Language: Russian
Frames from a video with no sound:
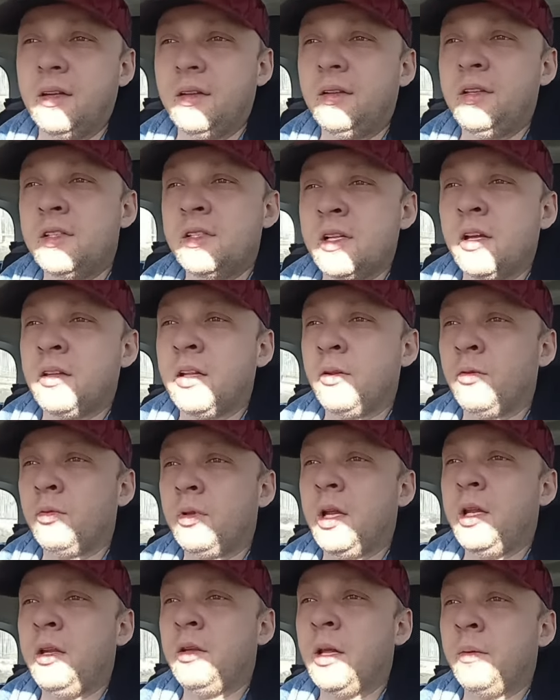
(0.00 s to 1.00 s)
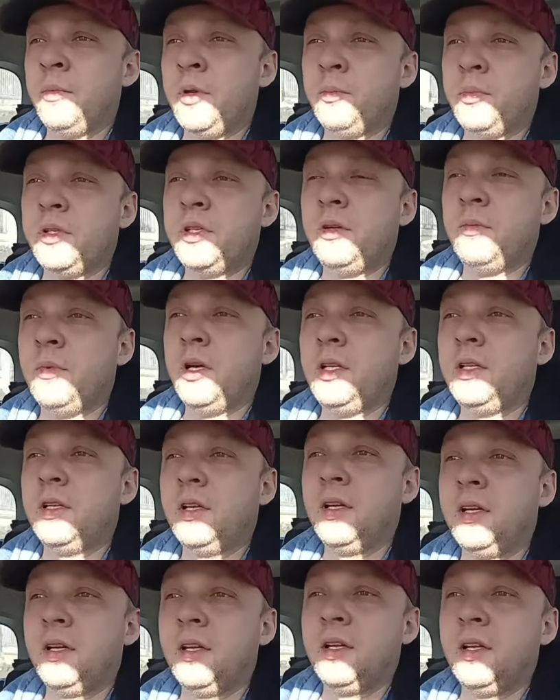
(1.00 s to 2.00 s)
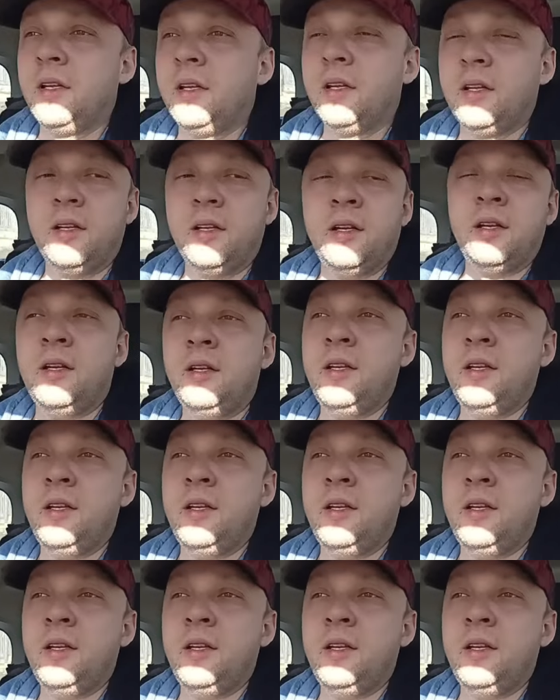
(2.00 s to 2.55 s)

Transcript: Не знаю, дадут ли они там мне поснимать или